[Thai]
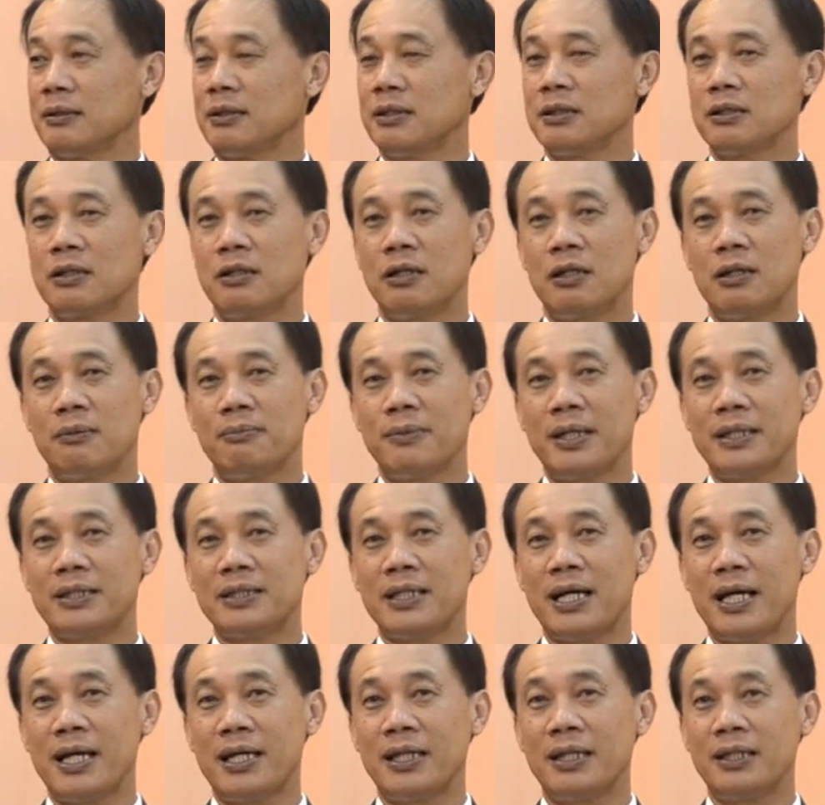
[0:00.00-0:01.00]
ซึ่งก็ไม่
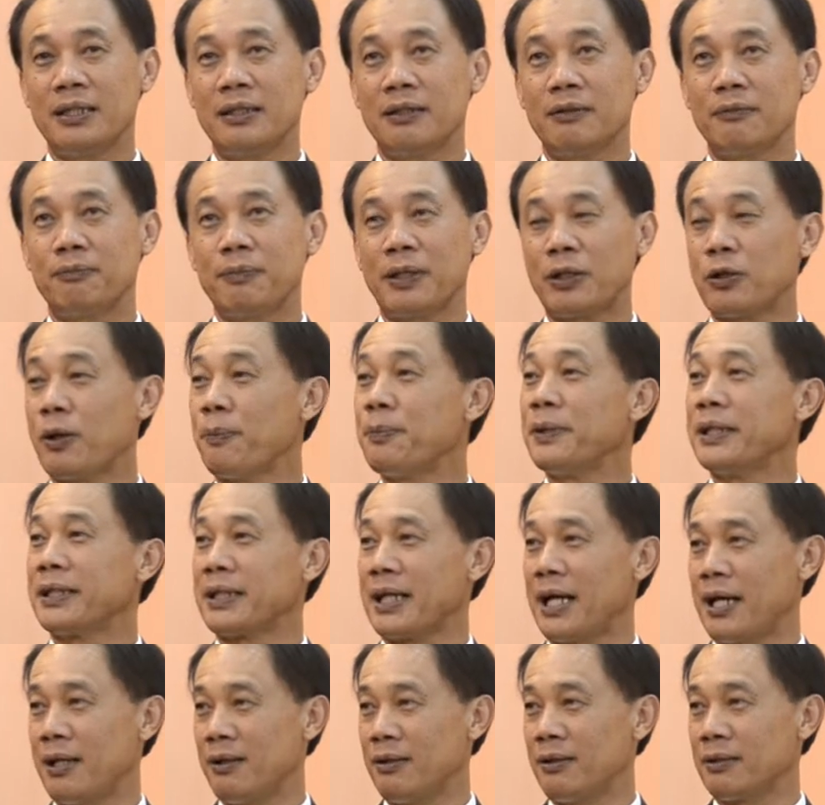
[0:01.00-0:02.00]
ใช่เป็นความผิด
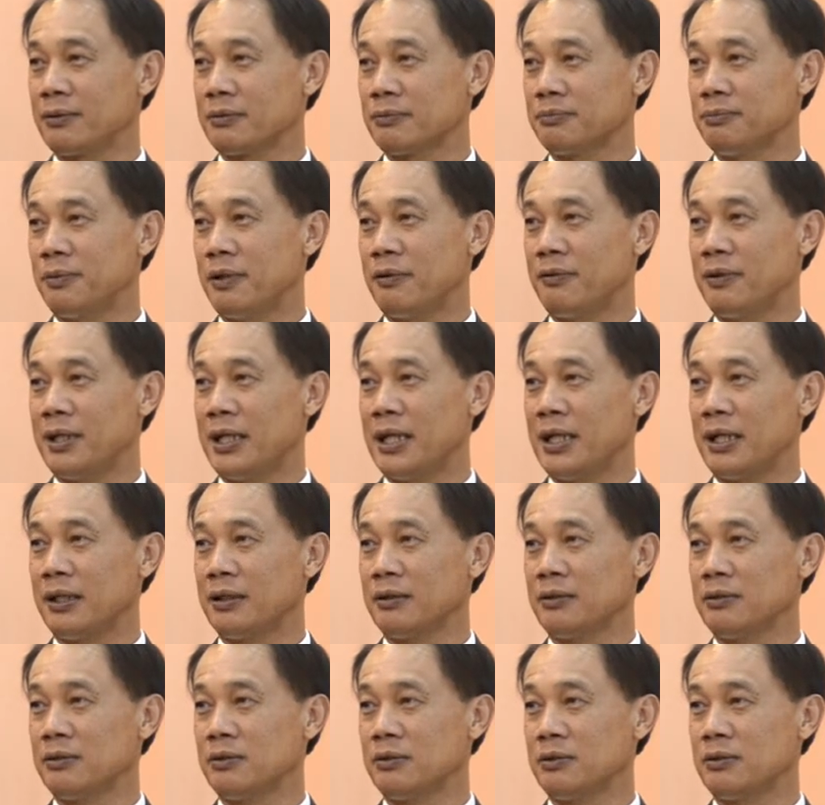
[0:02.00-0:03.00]
ใครหรอก เพราะว่า
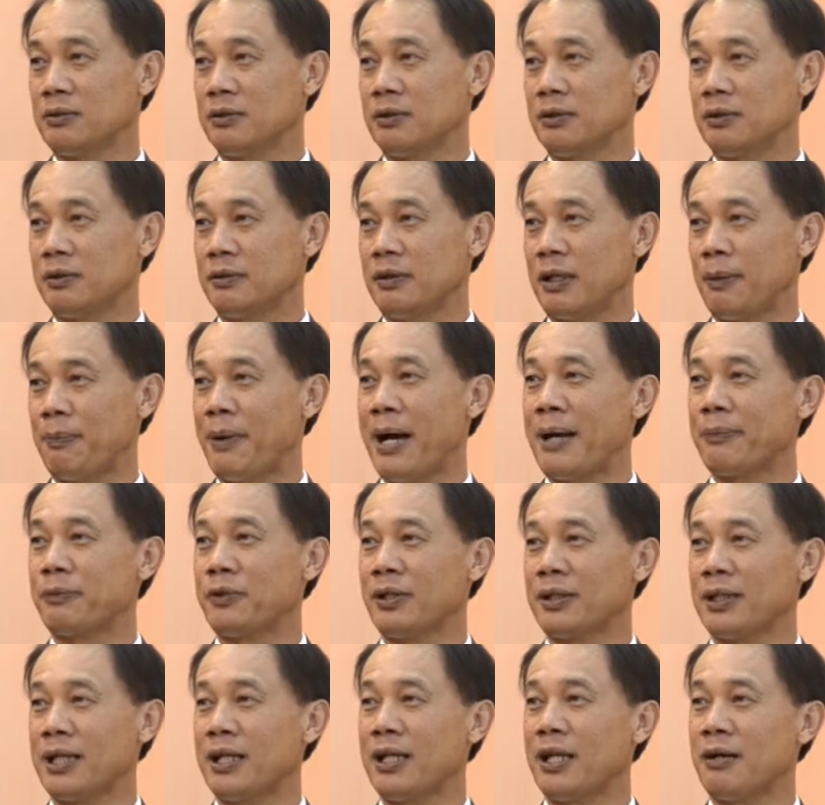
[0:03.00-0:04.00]
สภาพ
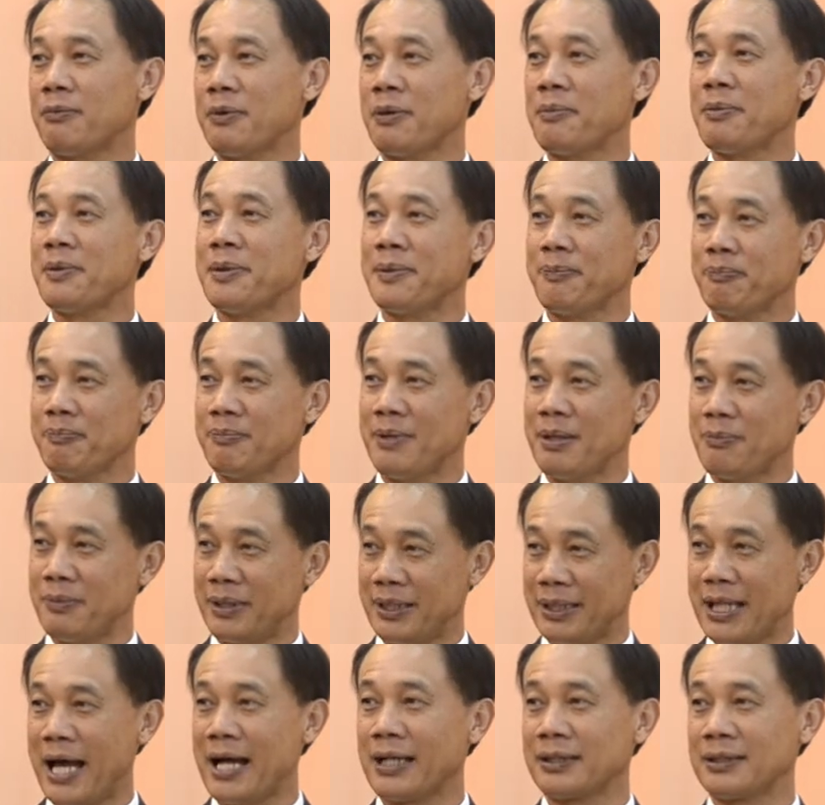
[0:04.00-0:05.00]
ตอนนั้นเราไม่มีไม่
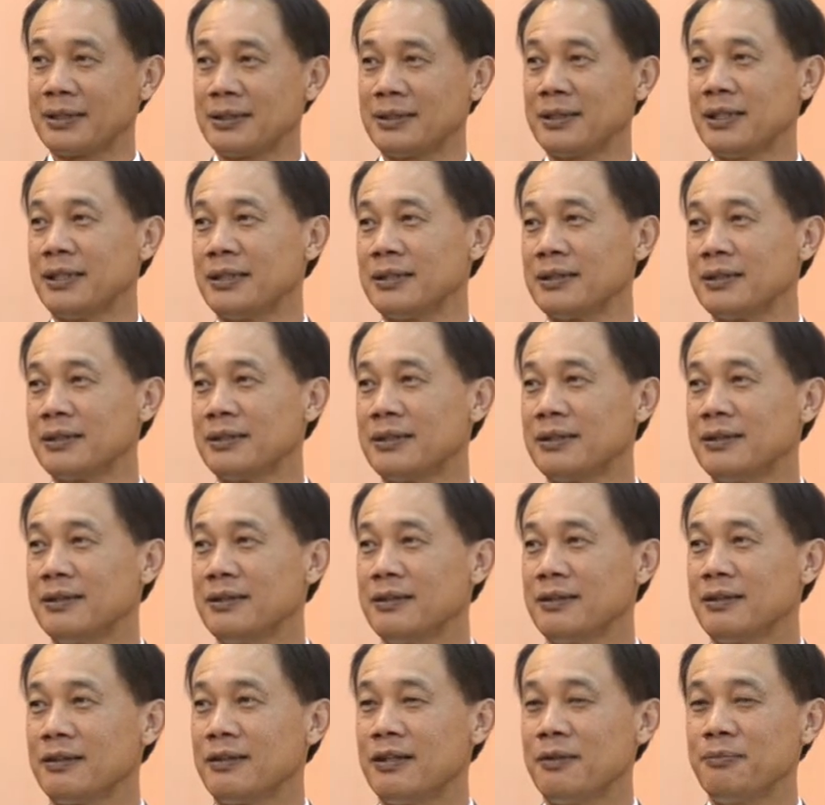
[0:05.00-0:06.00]
มีตังค์จริ
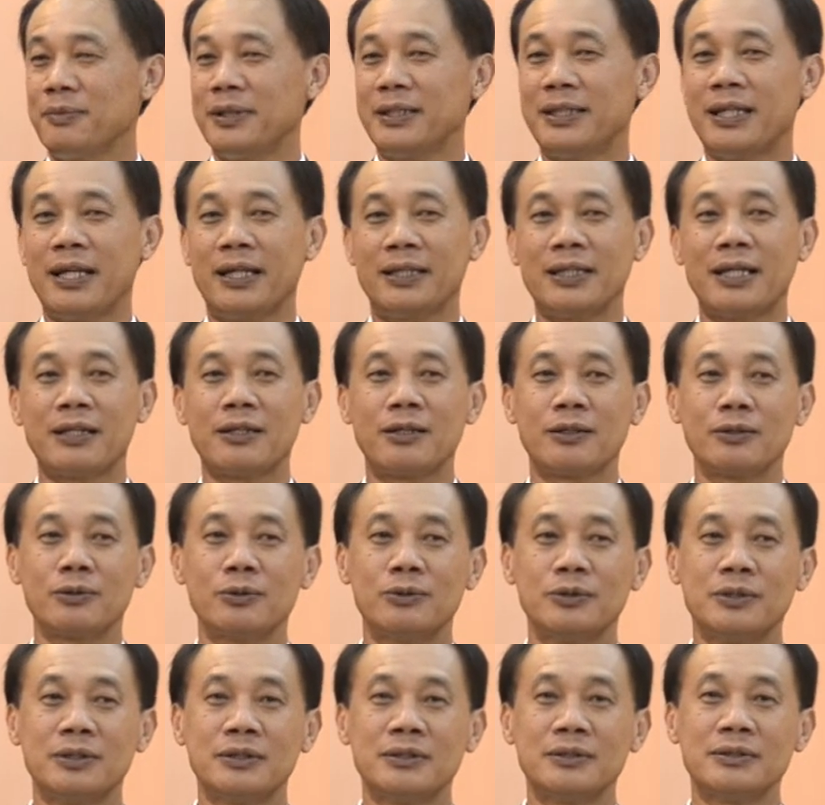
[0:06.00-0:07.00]
งๆ ก็มีแต่นักลง
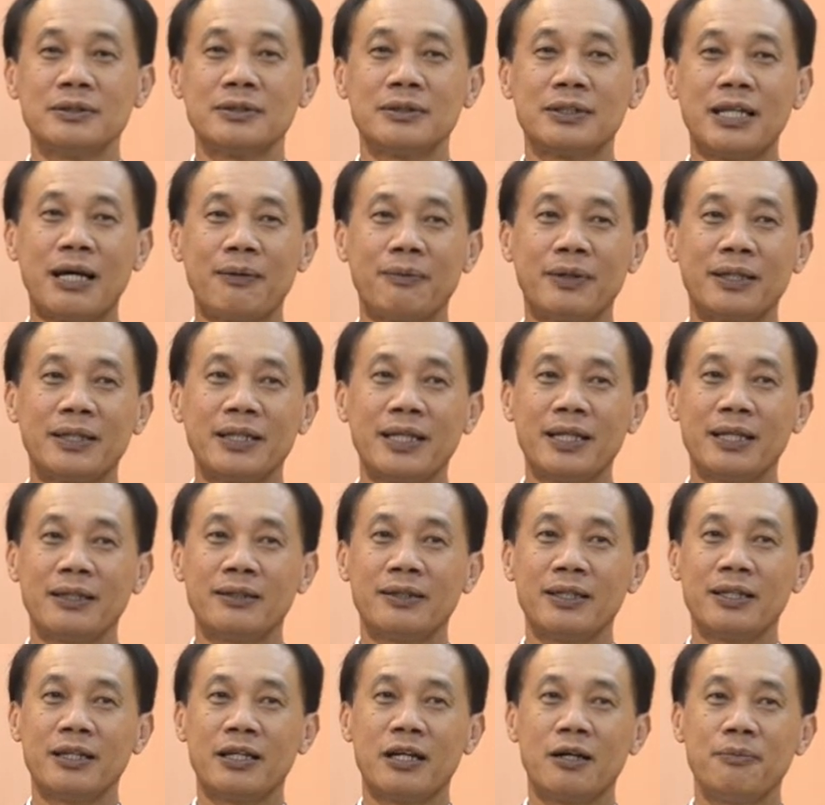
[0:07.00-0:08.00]
ทุนต่างประเทศ
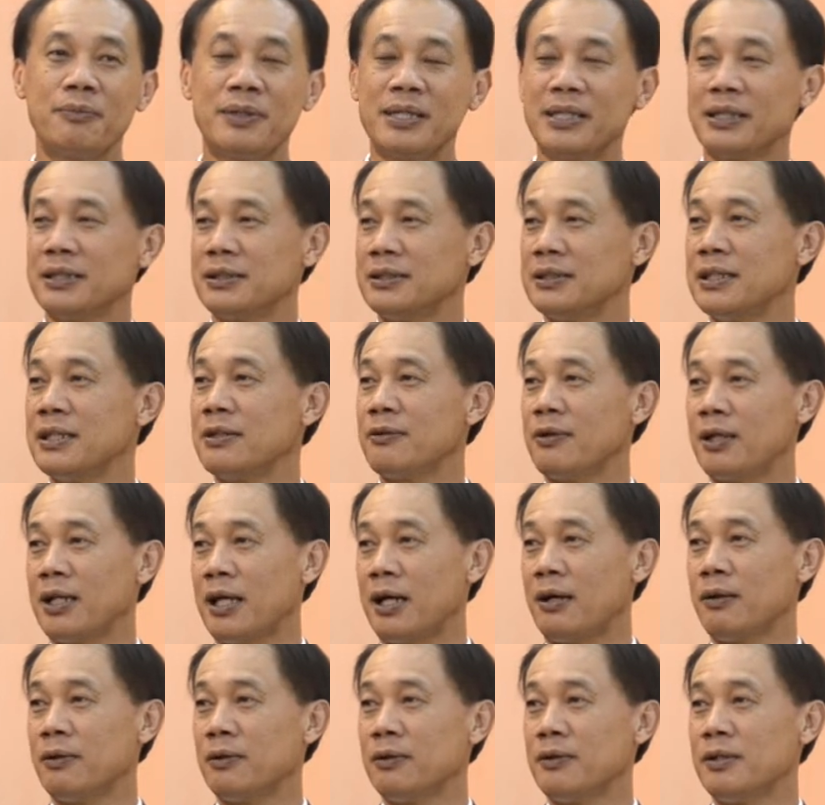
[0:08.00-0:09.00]
ที่เขามีเงินเยอะกว่า
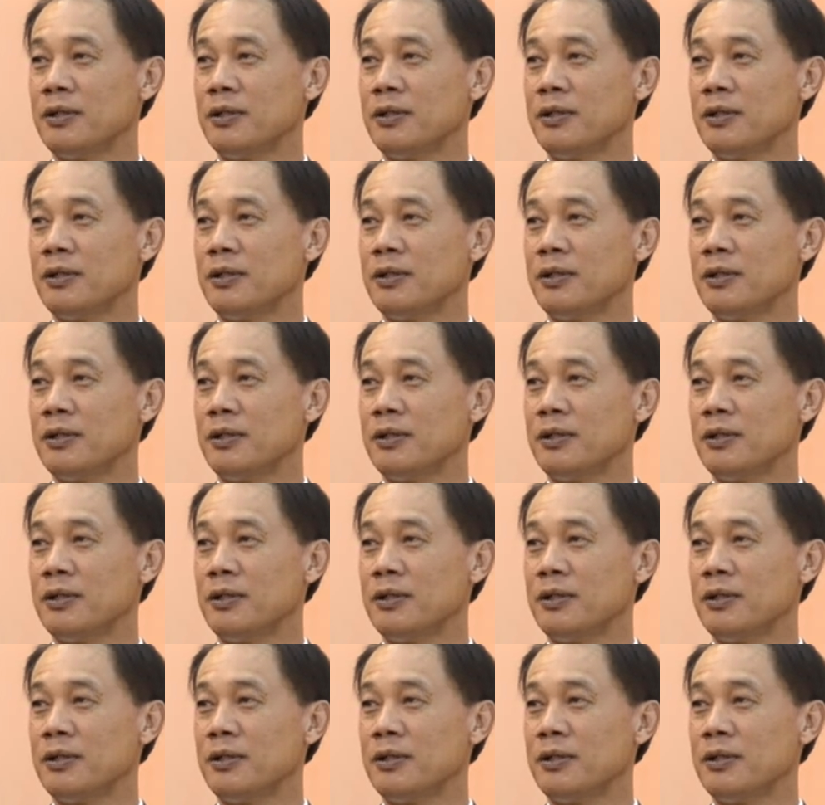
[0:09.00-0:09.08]
เรา